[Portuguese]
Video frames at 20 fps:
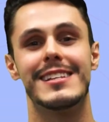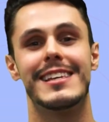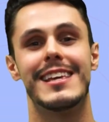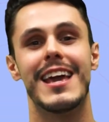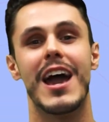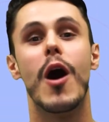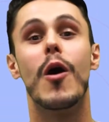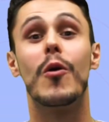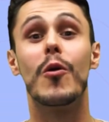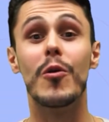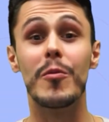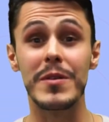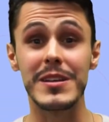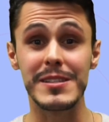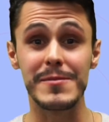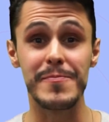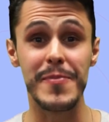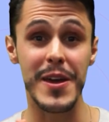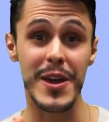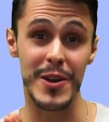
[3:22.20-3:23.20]
aqui
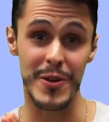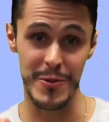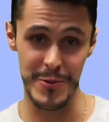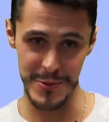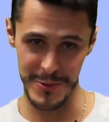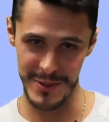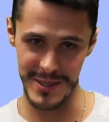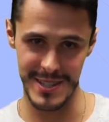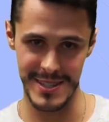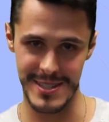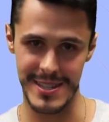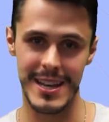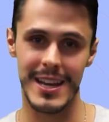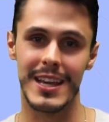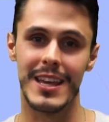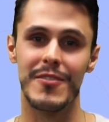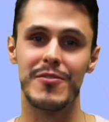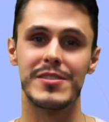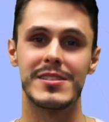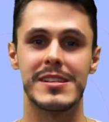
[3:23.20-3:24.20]
algumas perguntas
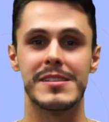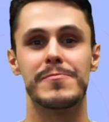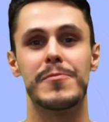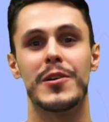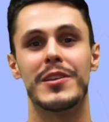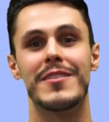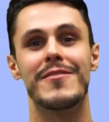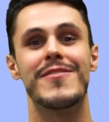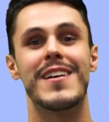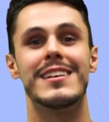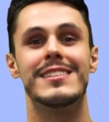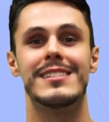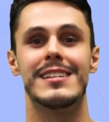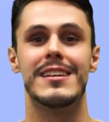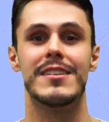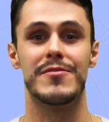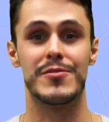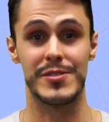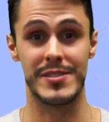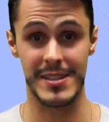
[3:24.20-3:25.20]
que vocês podem
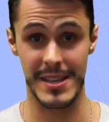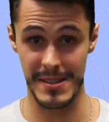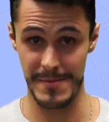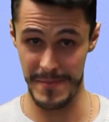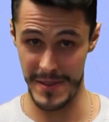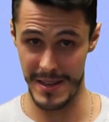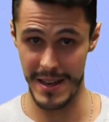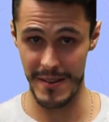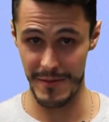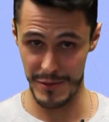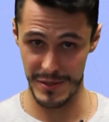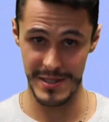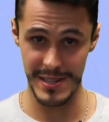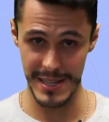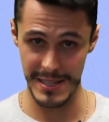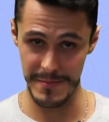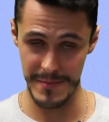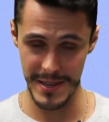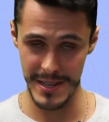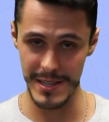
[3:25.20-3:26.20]
fazer a, você, a
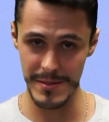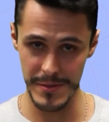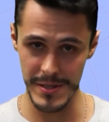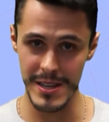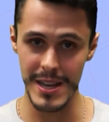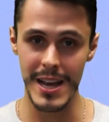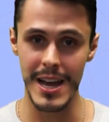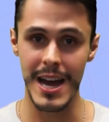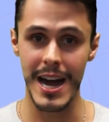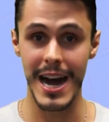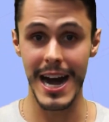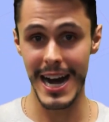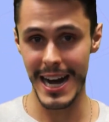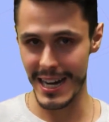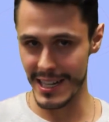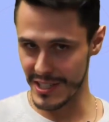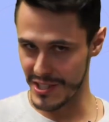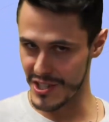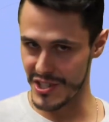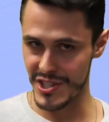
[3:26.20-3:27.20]
vocês mesmos
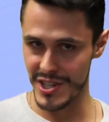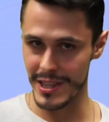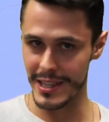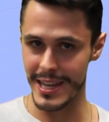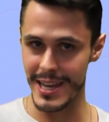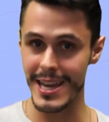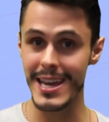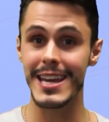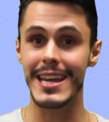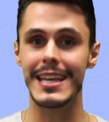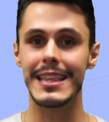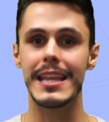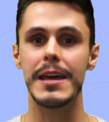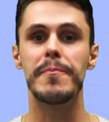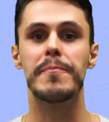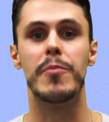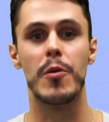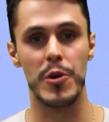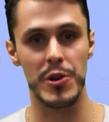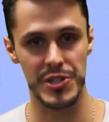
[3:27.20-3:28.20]
antes de ler e
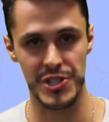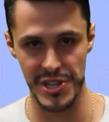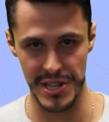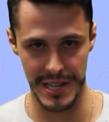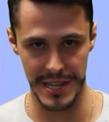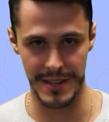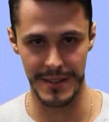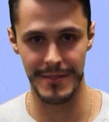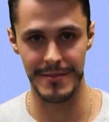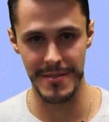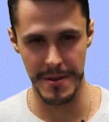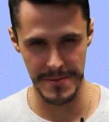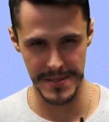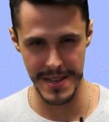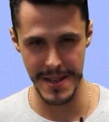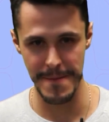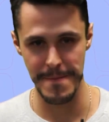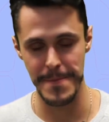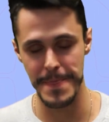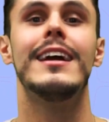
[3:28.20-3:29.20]
depois de ler. Vamos
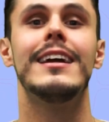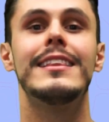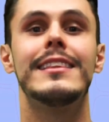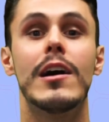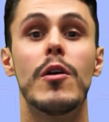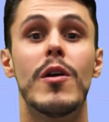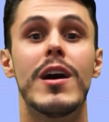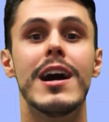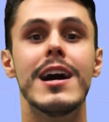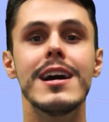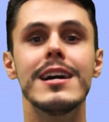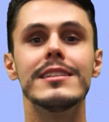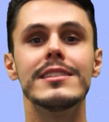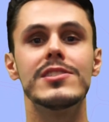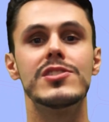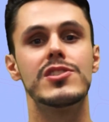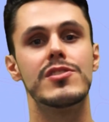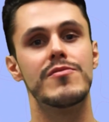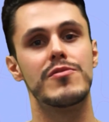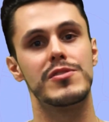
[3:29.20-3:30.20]
lá? Então,
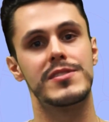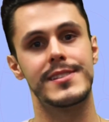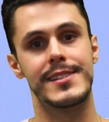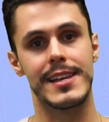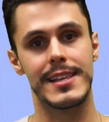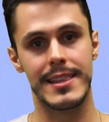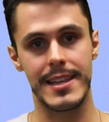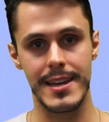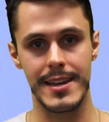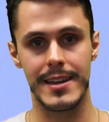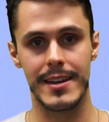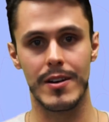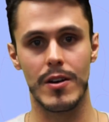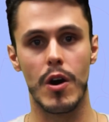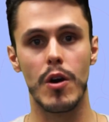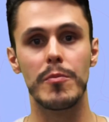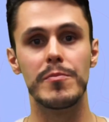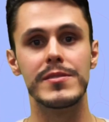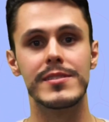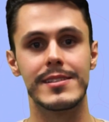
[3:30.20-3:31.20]
antes de você ler,
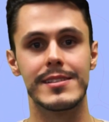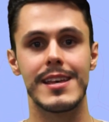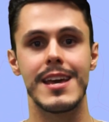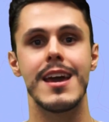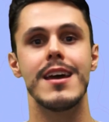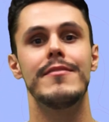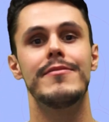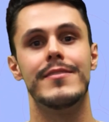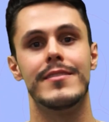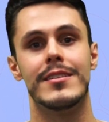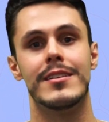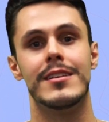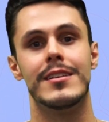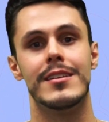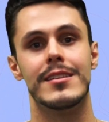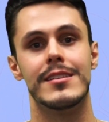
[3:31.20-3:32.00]
observe